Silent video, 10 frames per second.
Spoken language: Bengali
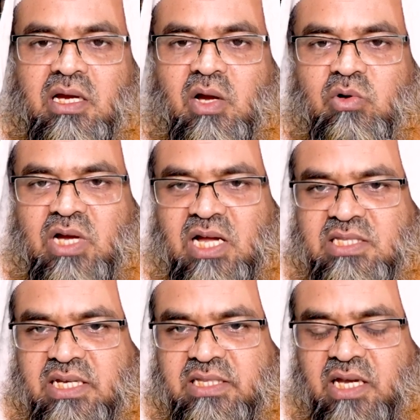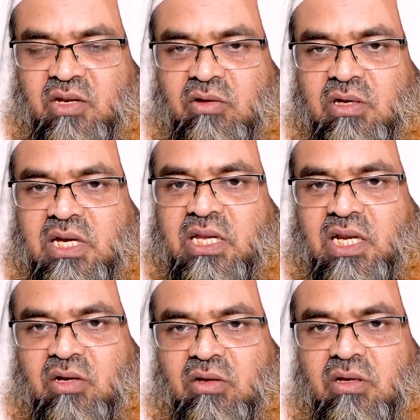কাউকে হাদিয়া দেওয়া নয় কেনা
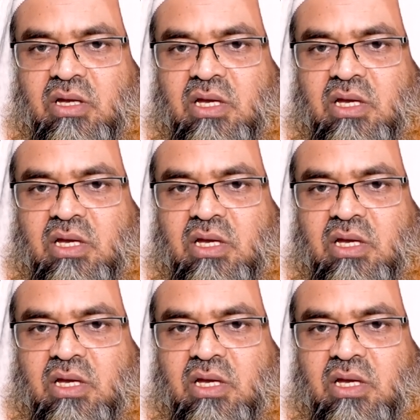নয়